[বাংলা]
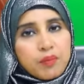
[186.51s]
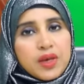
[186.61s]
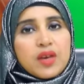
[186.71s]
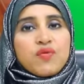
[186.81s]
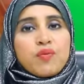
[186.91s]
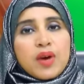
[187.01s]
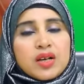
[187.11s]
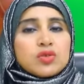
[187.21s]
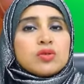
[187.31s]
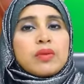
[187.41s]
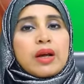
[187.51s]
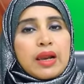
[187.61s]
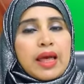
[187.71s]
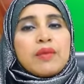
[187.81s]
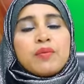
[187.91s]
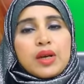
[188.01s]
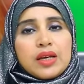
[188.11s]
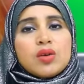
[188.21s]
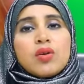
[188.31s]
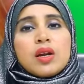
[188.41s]
বিফ মাটন বা ল্যাম্ব
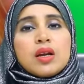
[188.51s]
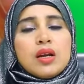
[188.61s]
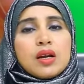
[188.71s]
এই ধরনের